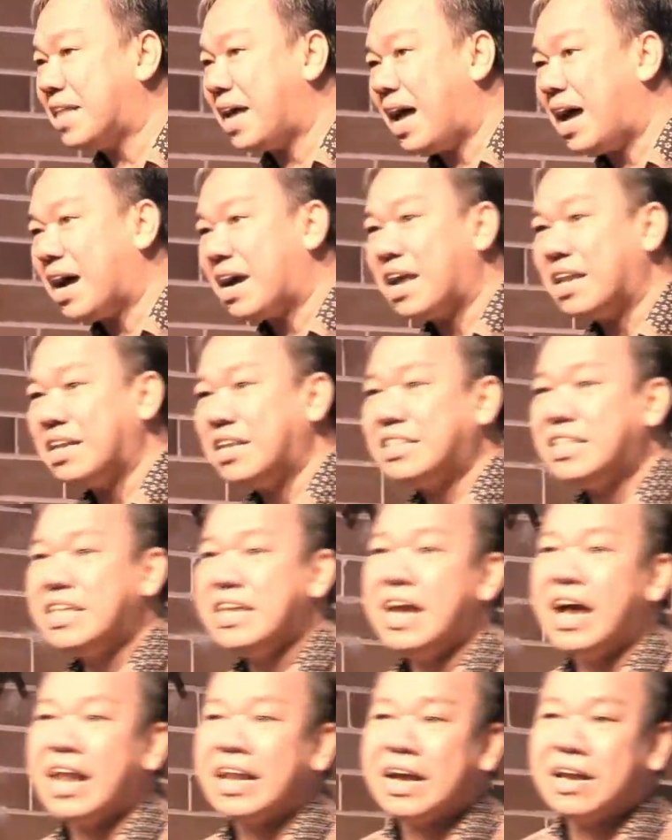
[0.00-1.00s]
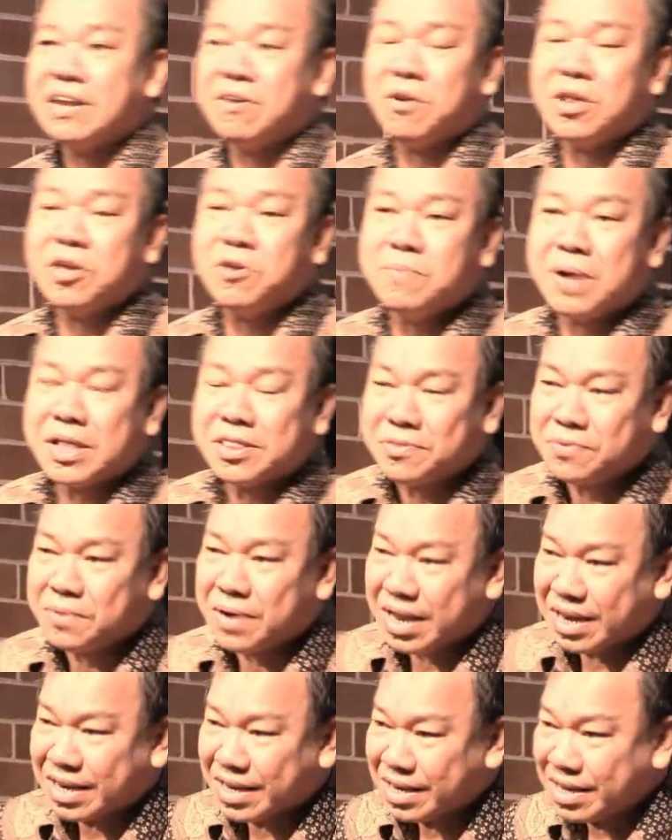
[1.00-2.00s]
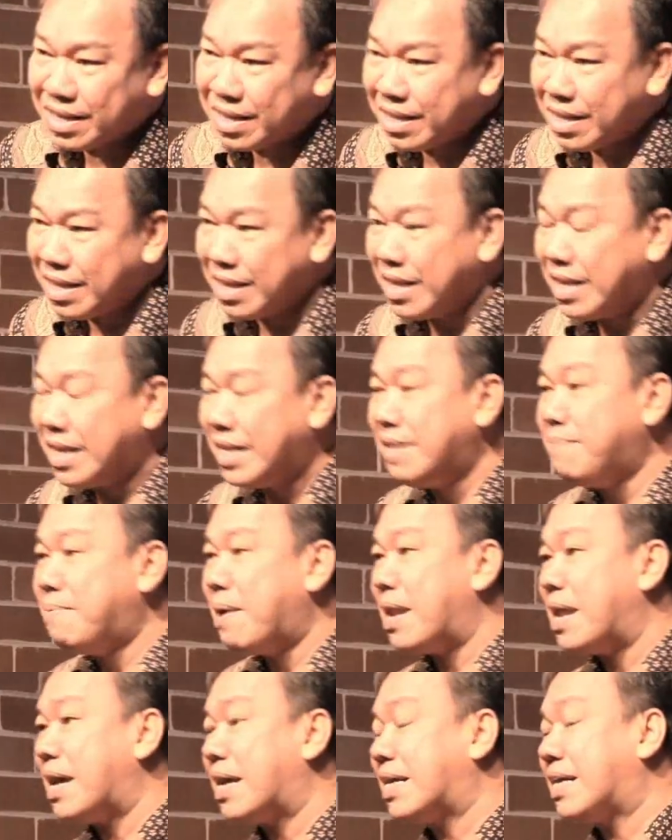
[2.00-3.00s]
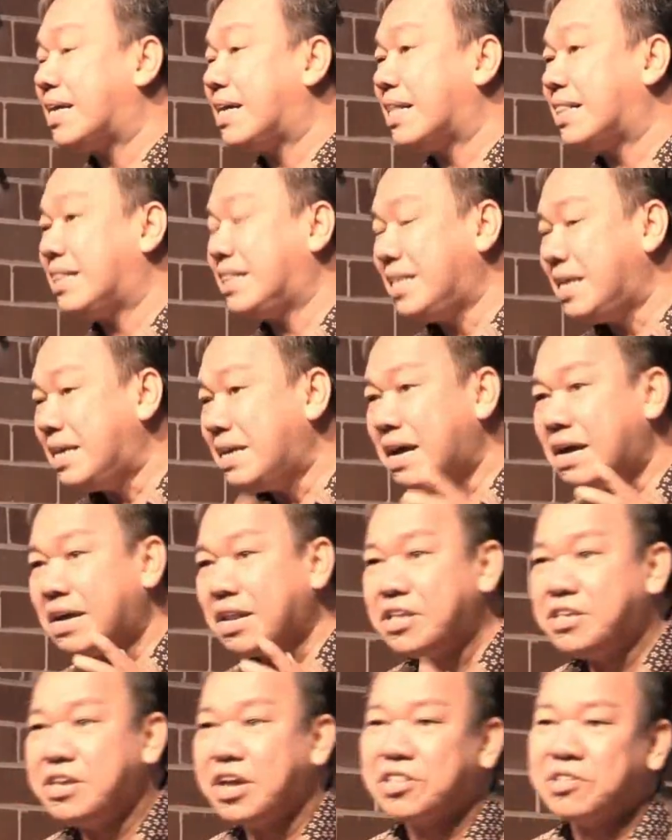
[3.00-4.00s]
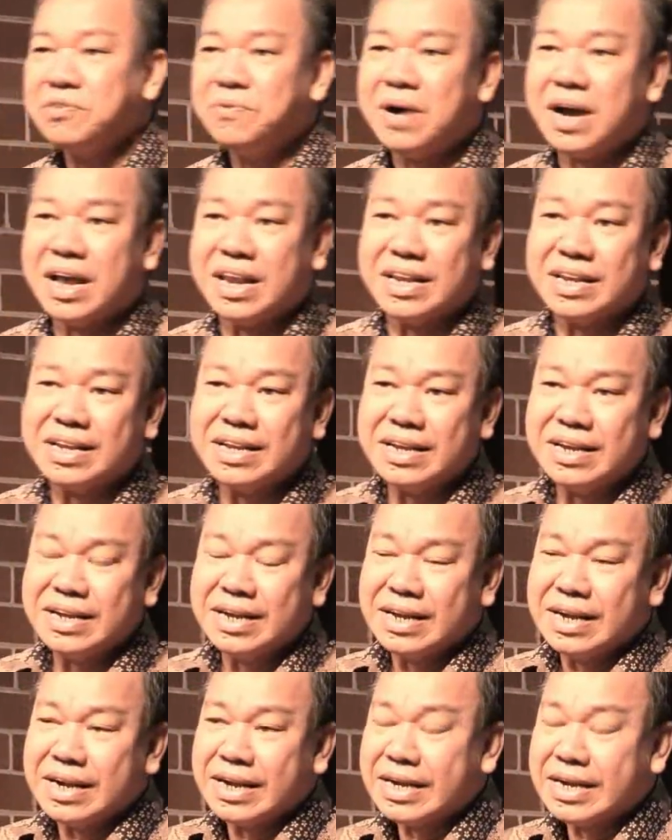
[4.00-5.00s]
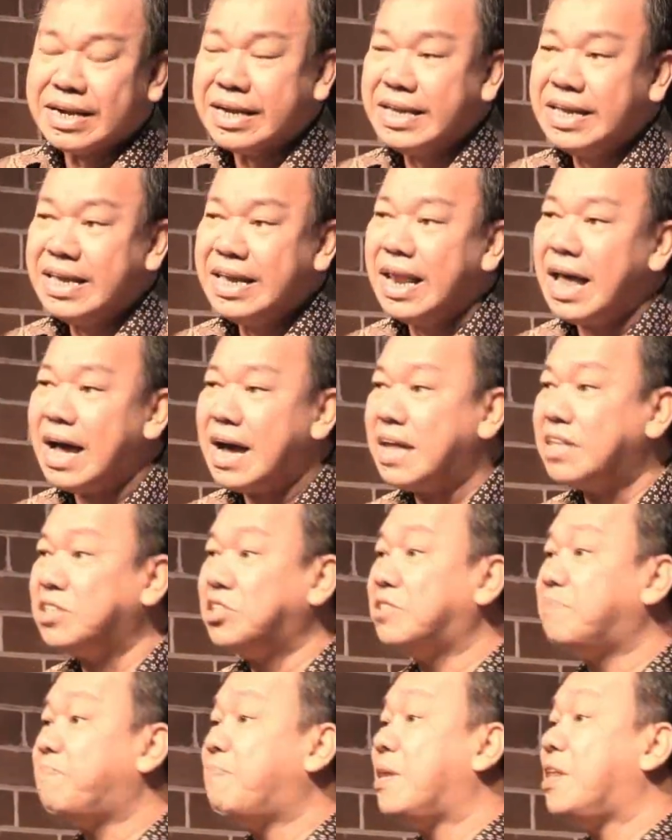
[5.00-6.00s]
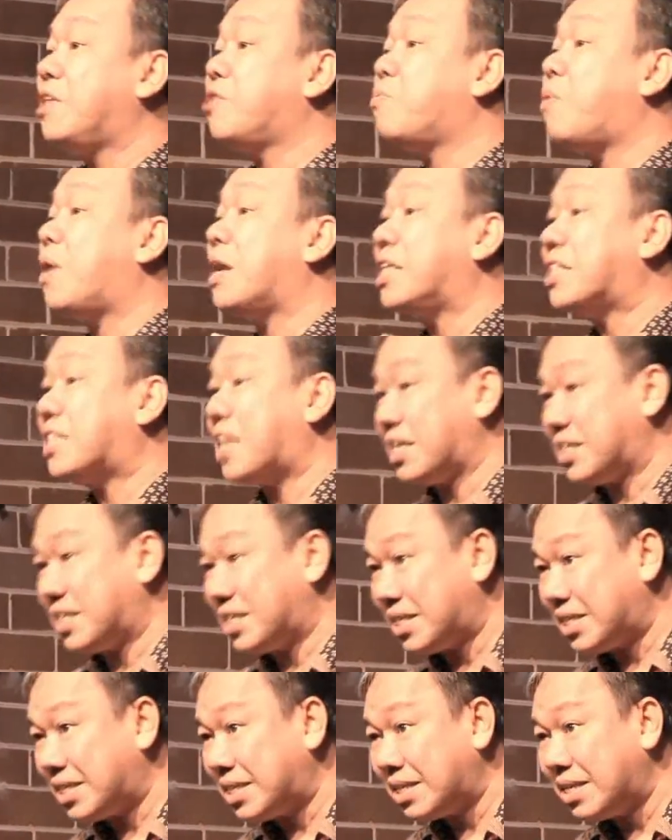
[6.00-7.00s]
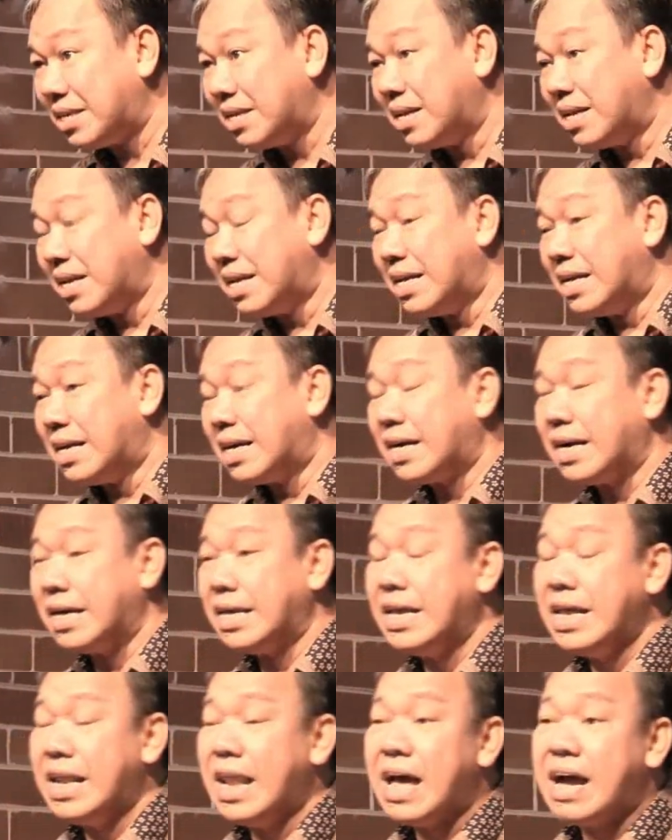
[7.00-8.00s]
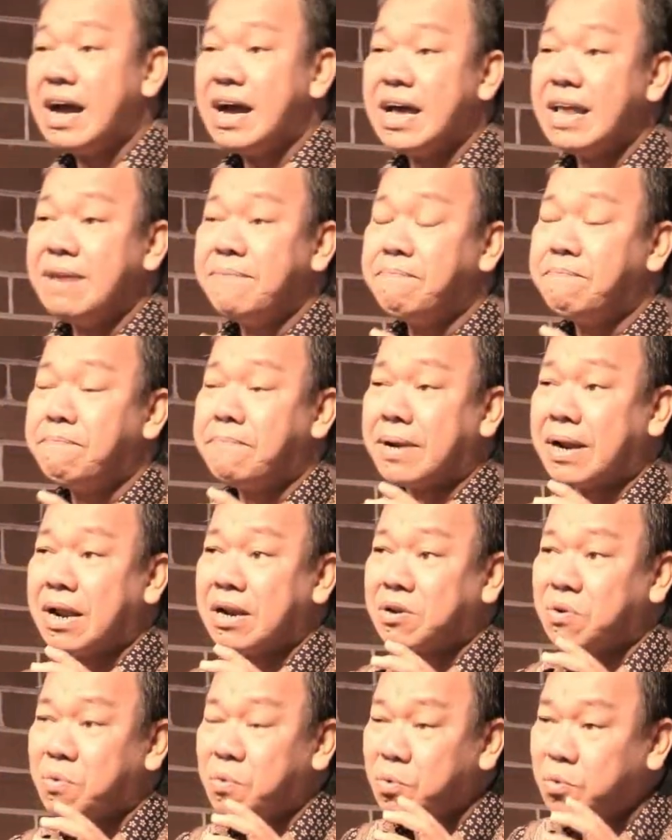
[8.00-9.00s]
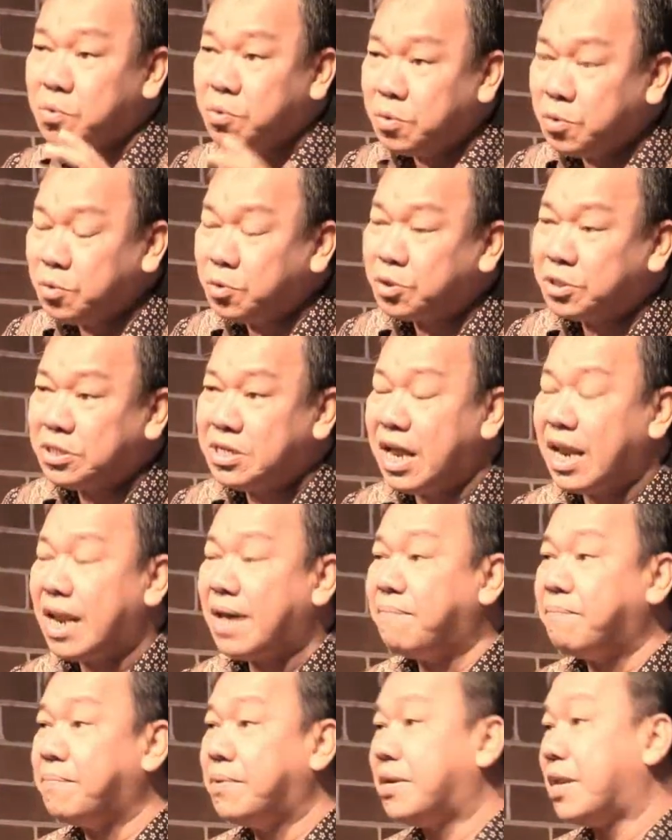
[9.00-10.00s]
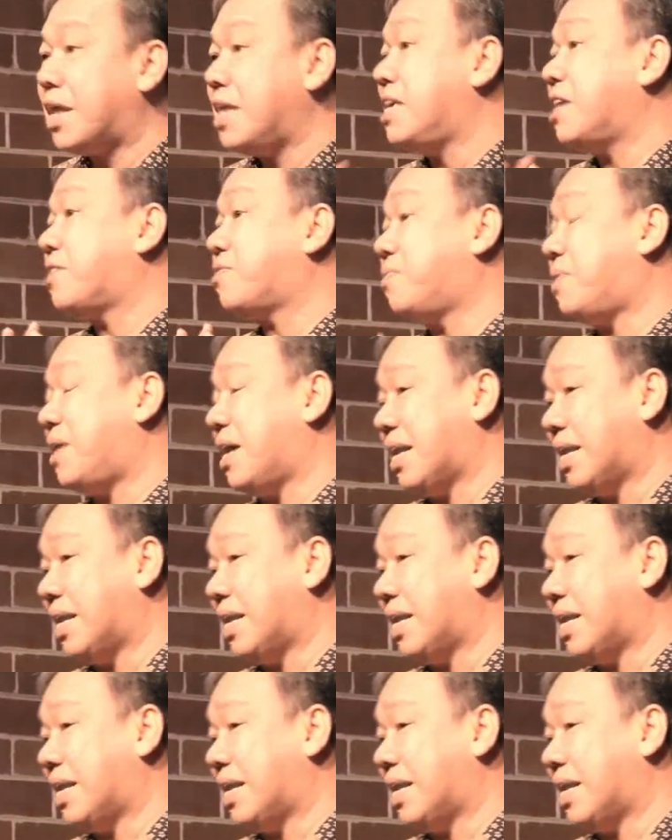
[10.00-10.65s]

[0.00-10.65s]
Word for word: akan ditinggalkan oleh umat Tuhan. Di mana ketika gereja Tuhan kehilangan spiritualitas, kehilangan peran Roh Kudus dalam gereja Tuhan.